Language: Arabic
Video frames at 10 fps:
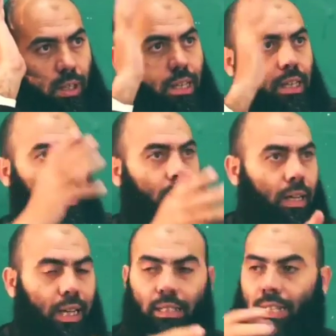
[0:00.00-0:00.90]
لان
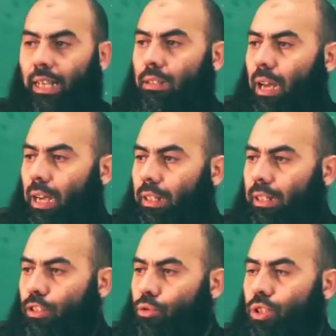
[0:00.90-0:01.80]
هذيك الخدمه
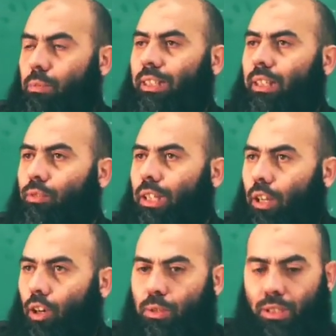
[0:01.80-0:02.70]
كتوجد بها طرف ديال
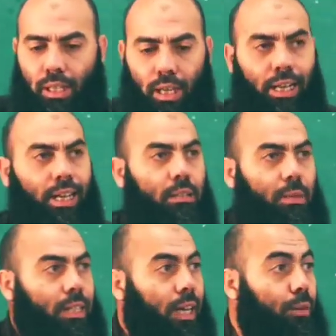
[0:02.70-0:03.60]
الخبز
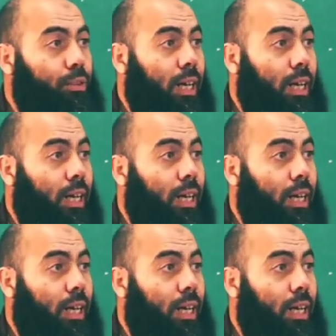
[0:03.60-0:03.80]
الخدمه ديالها في